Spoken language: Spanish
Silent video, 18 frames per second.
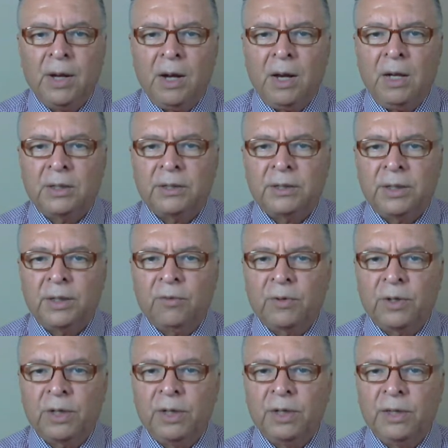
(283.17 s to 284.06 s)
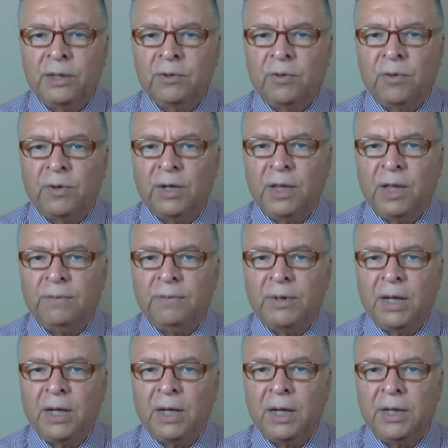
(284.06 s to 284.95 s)
a las recurrentes corridas
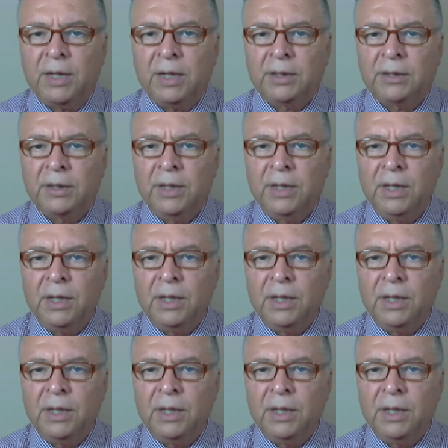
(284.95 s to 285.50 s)
bancarias,